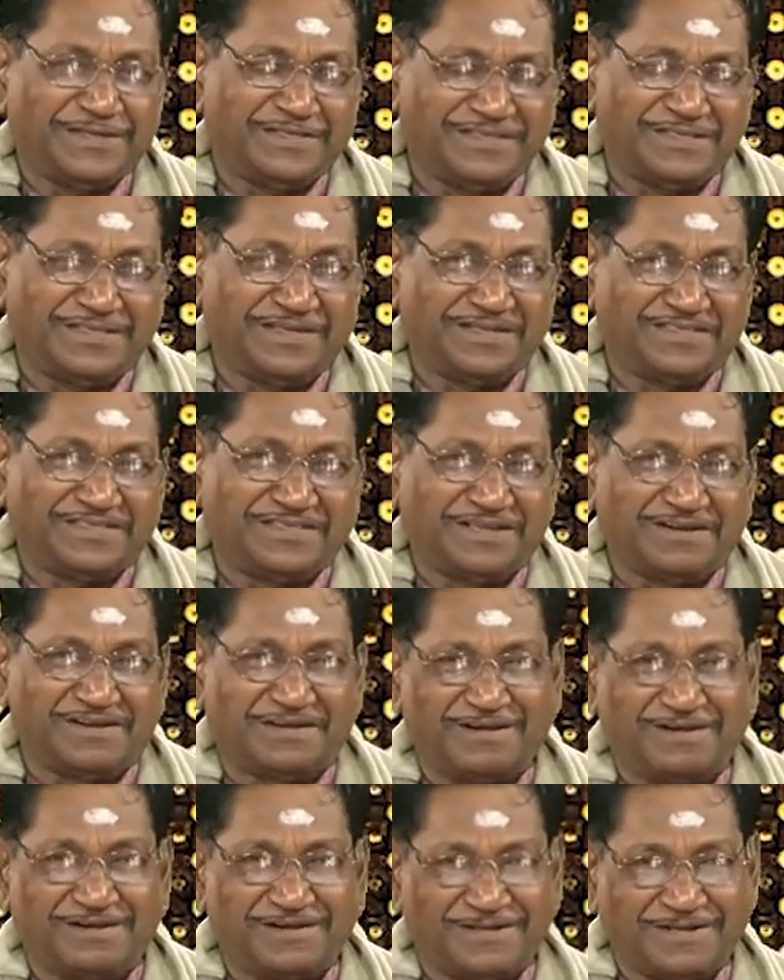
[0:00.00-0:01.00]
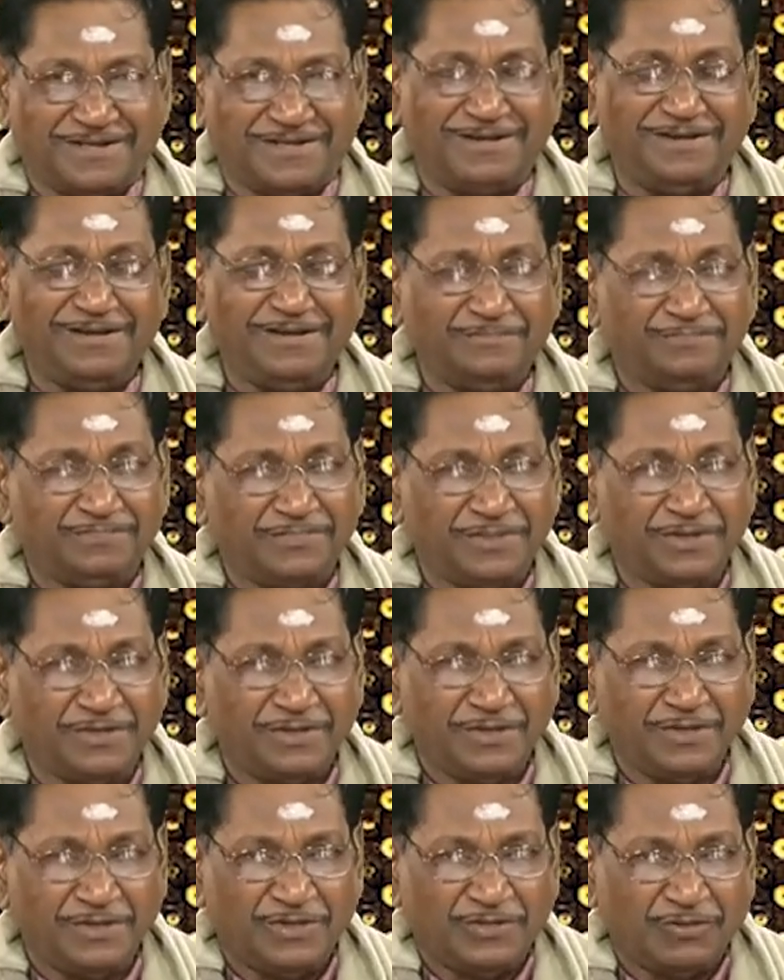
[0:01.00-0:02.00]
இந்திய திருநாட்டில்
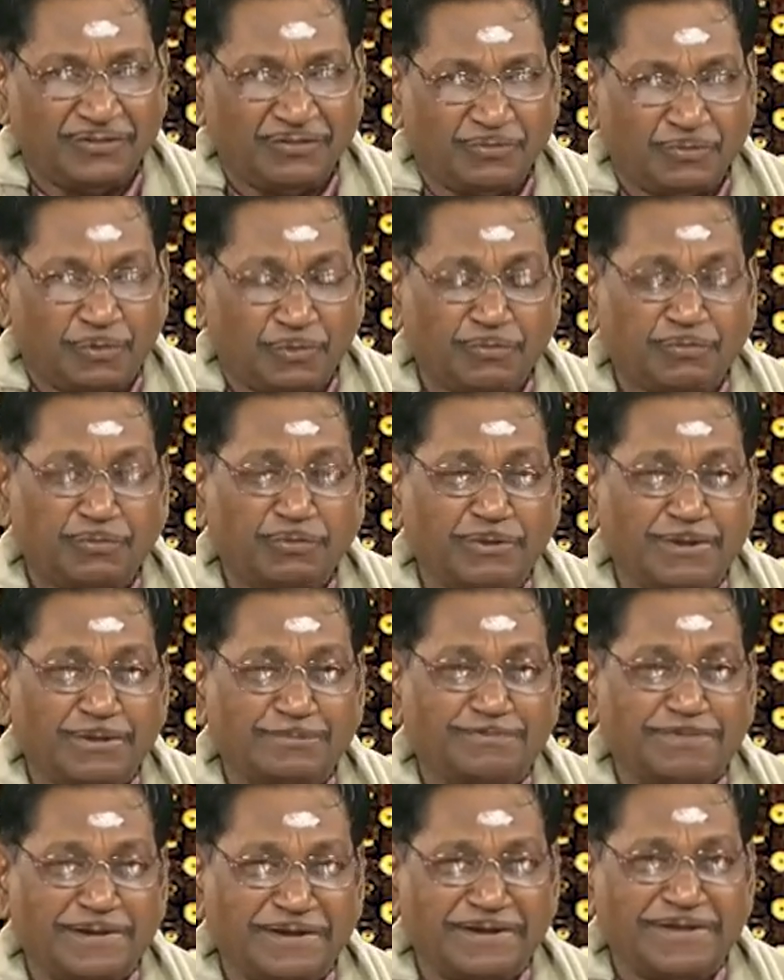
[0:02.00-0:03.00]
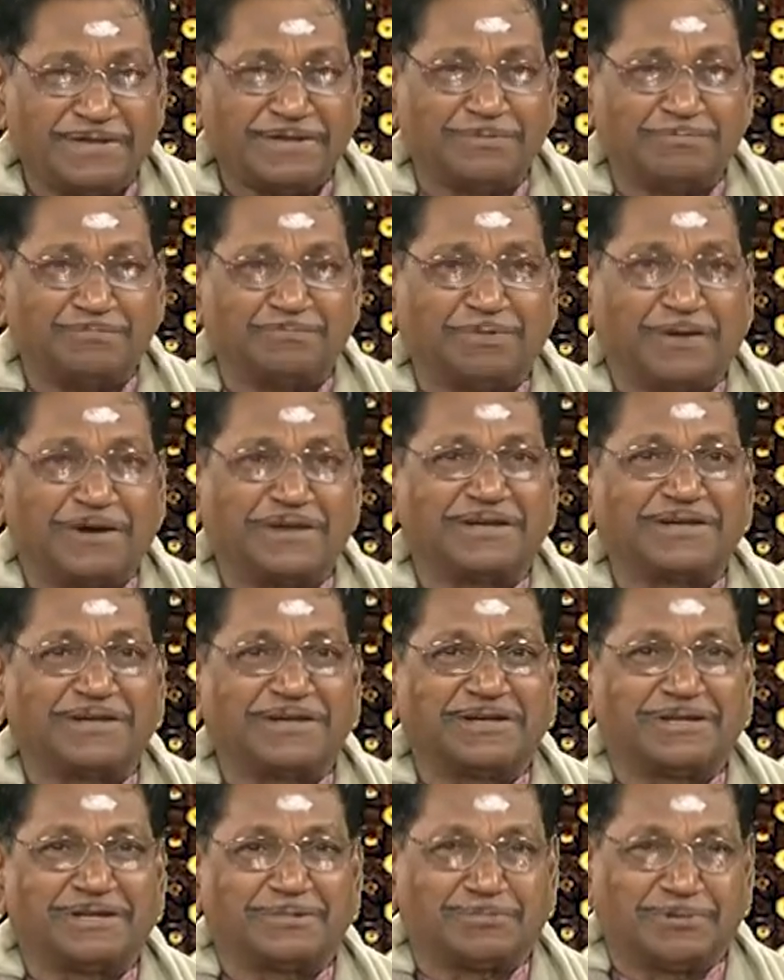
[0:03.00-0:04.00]
ஒவ்வொரு பெண்ணையும்
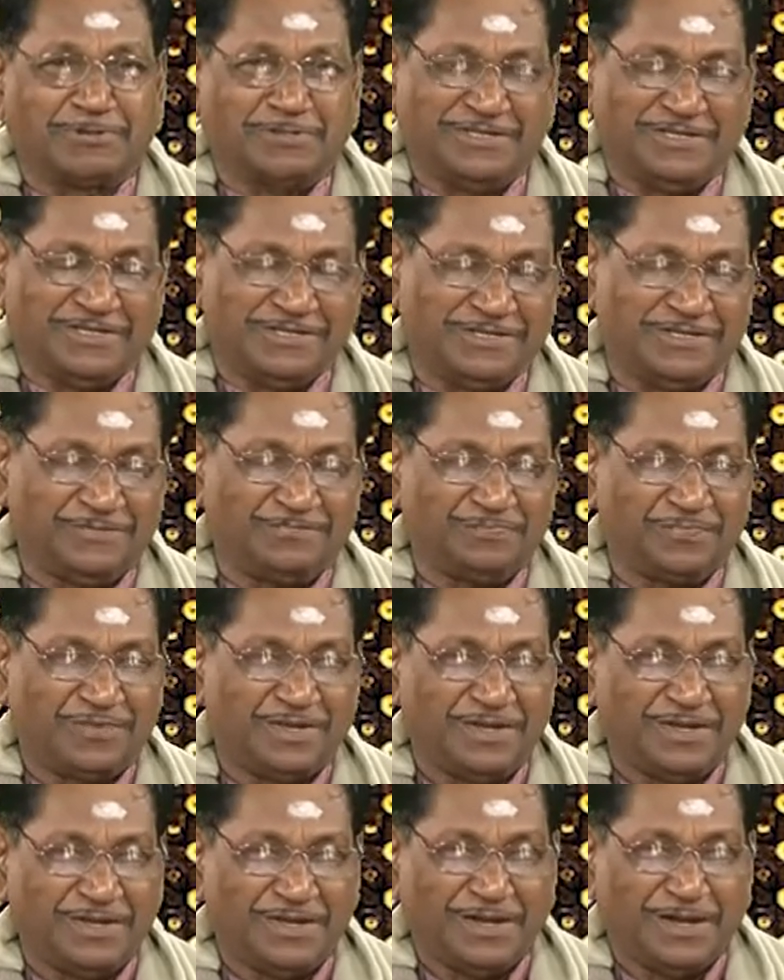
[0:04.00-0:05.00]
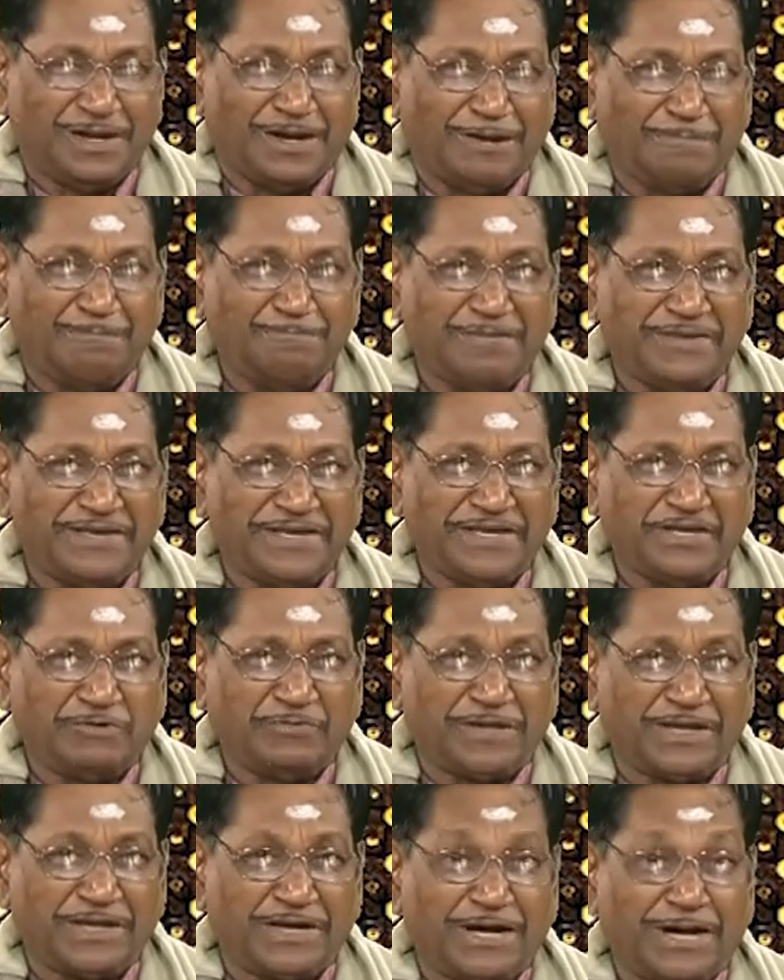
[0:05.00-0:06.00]
பார்க்கின்ற பொழுது
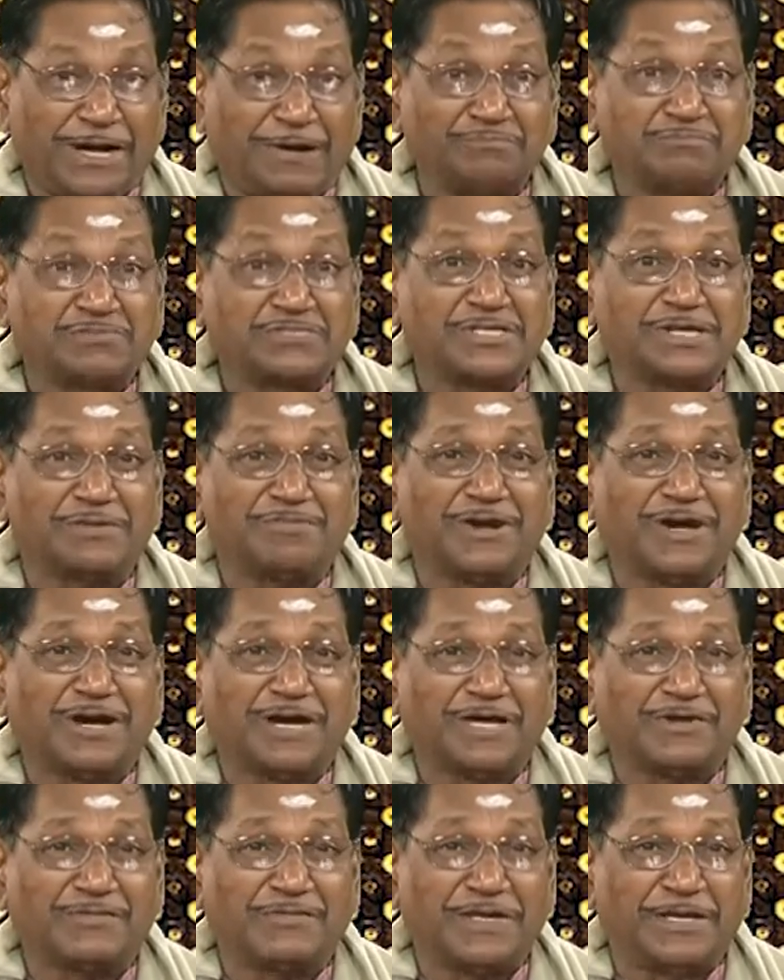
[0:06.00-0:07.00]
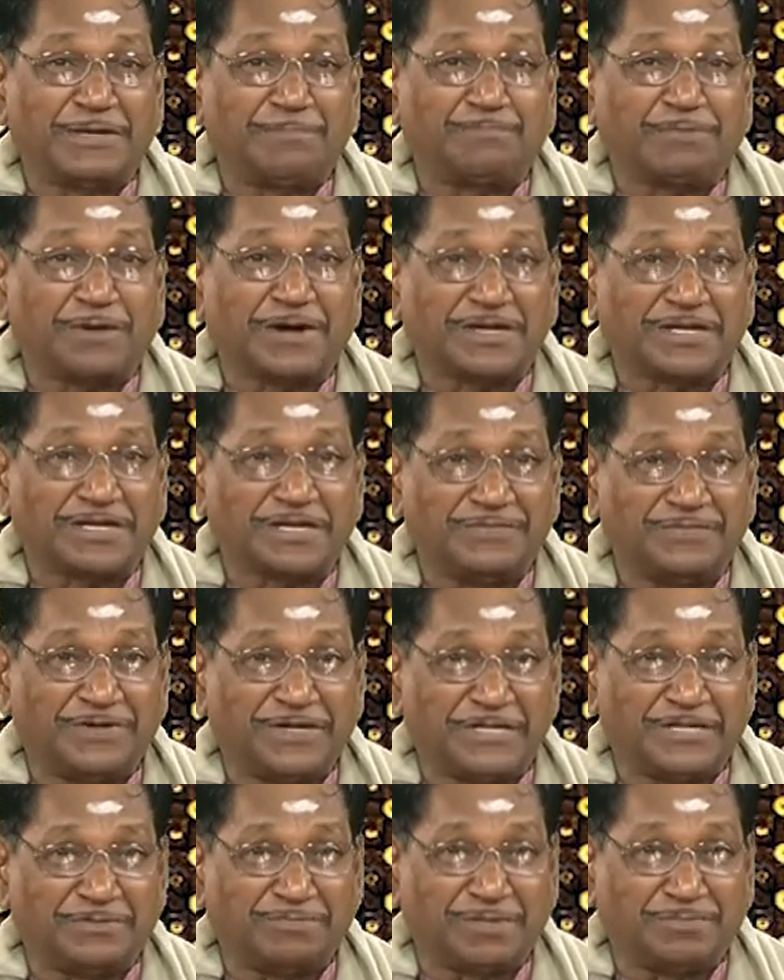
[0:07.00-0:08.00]
அம்பிகையினுடைய அம்சமாகவே பார்க்க
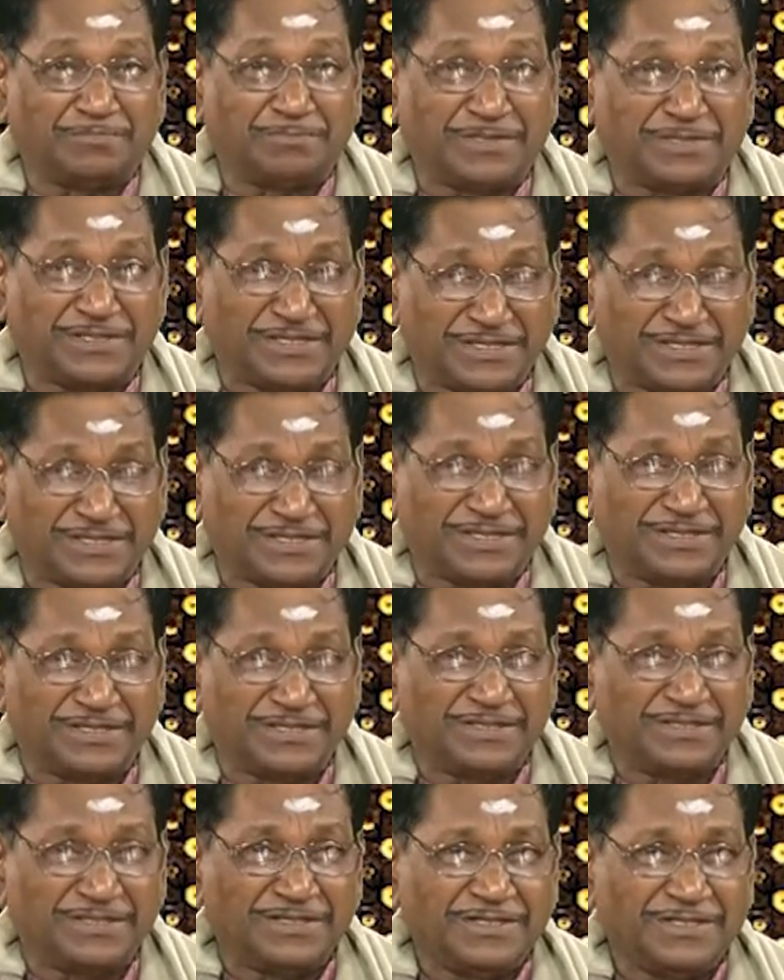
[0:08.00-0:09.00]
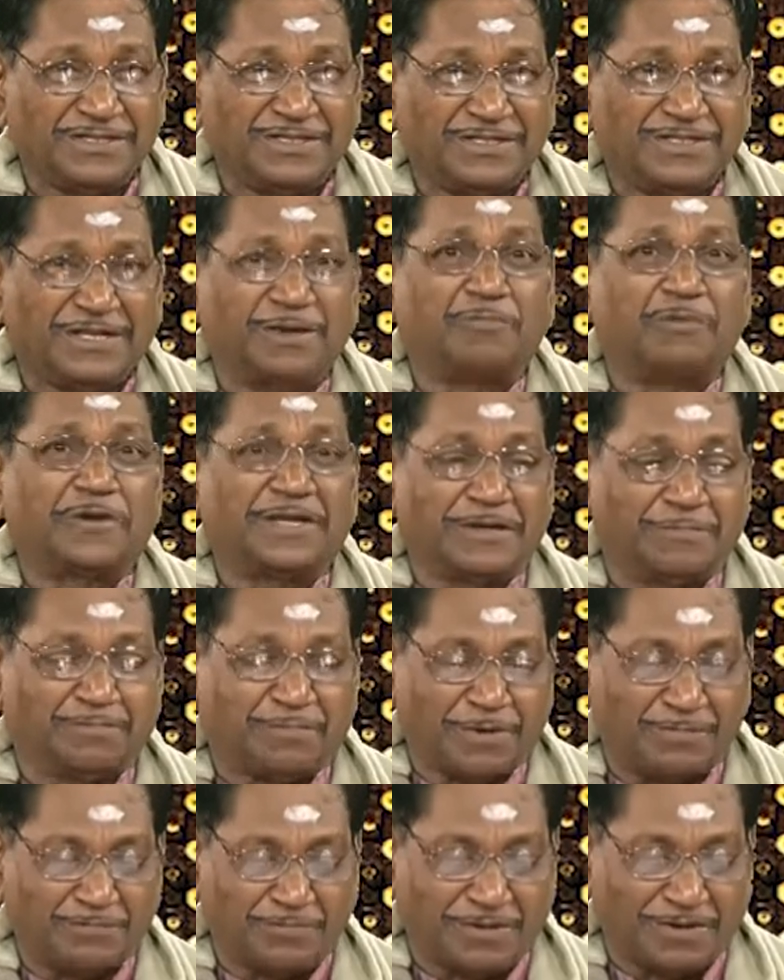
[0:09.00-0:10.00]
வேண்டும் என்பது நம்முடைய
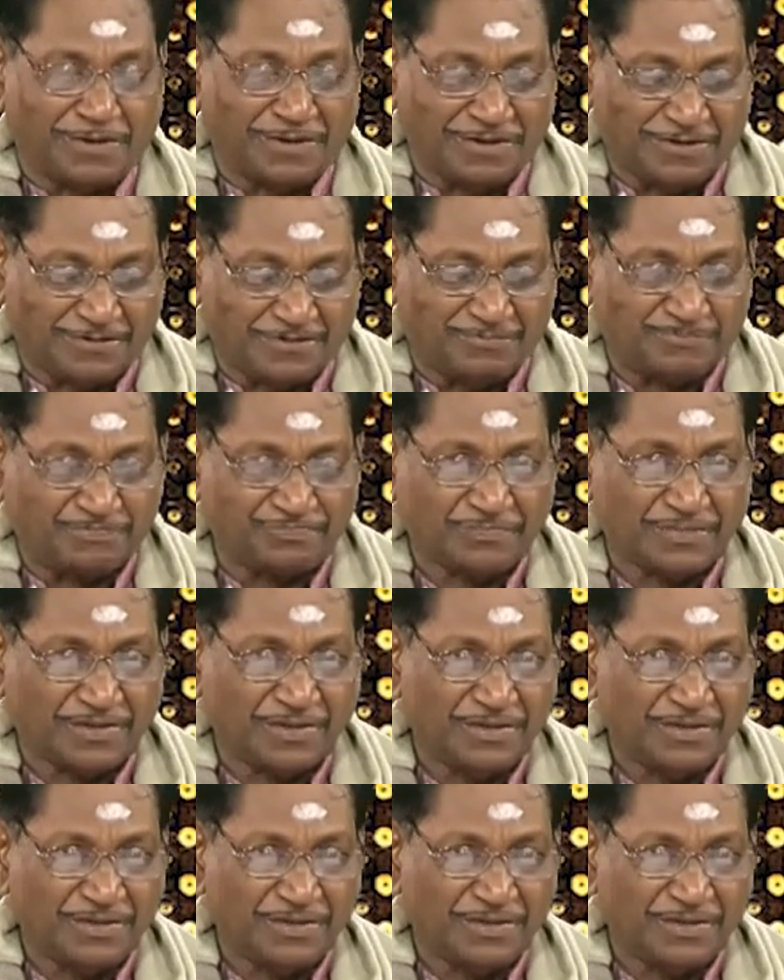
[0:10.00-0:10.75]
பண்பாடாகும்